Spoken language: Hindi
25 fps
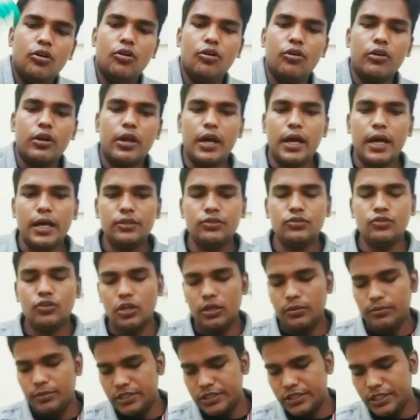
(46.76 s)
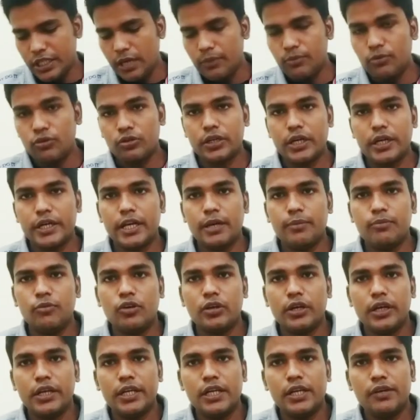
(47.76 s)
और आज जो हम इस साबुन का डेमो
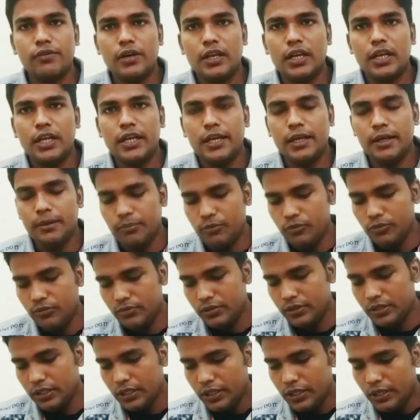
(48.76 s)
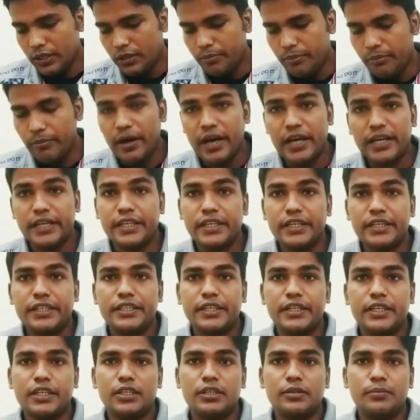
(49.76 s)
करने वाले हैं मार्केट
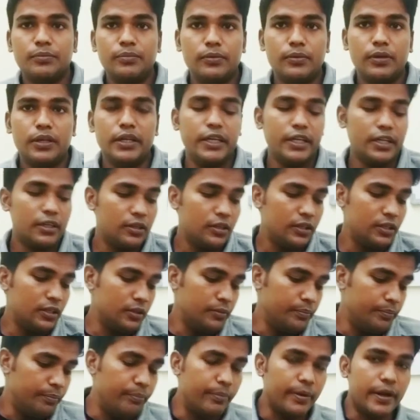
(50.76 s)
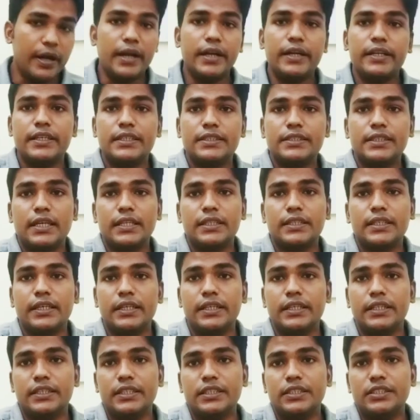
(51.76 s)
के एक ब्रांड के साथ
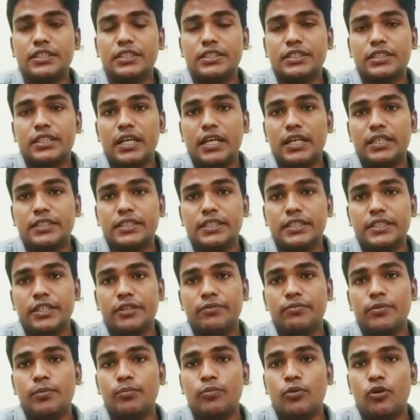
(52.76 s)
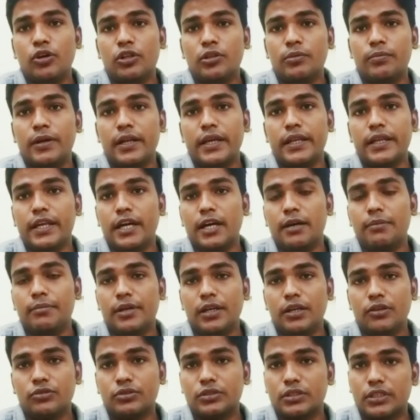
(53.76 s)
करेंगे जिसका आज की डेट में बहुत बड़ा नाम
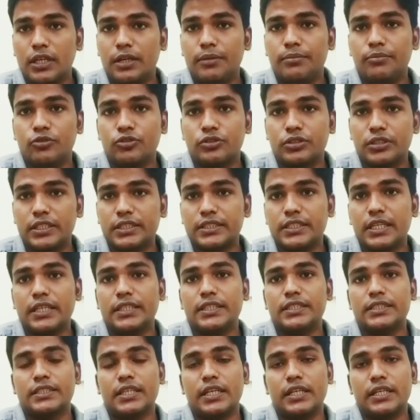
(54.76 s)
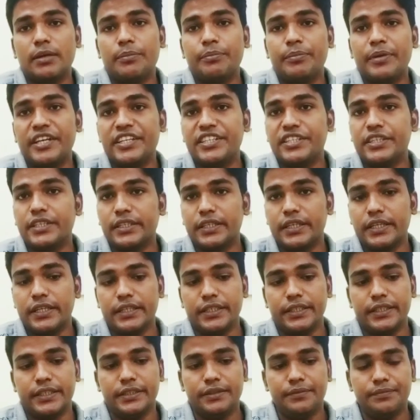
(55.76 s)
है उसका हम उसके साथ इसका कंपैरिजन
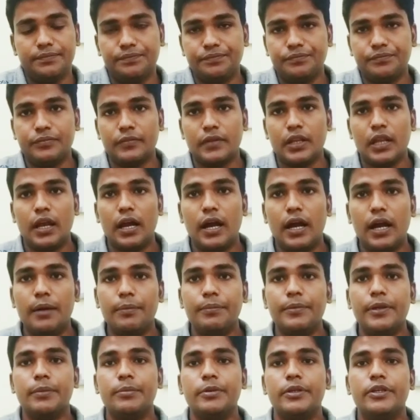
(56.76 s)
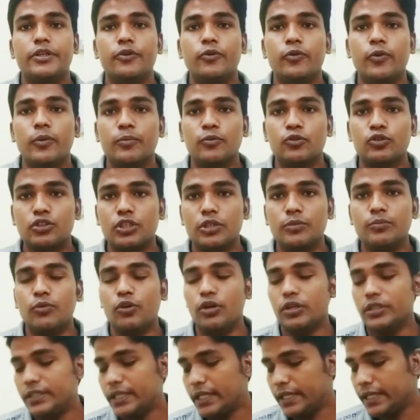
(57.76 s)
करेंगे आपने भी टीवी में उसकी
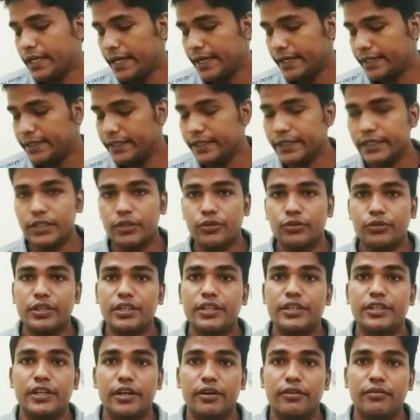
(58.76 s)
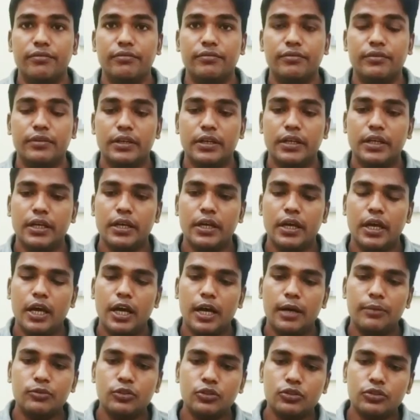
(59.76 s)
बहुत ज़्यादा ऐड देखी होगी डव
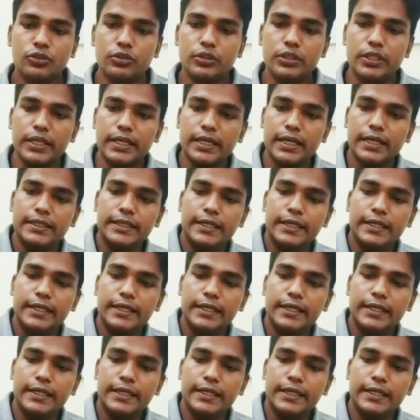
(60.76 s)
अब दोस्तों देखा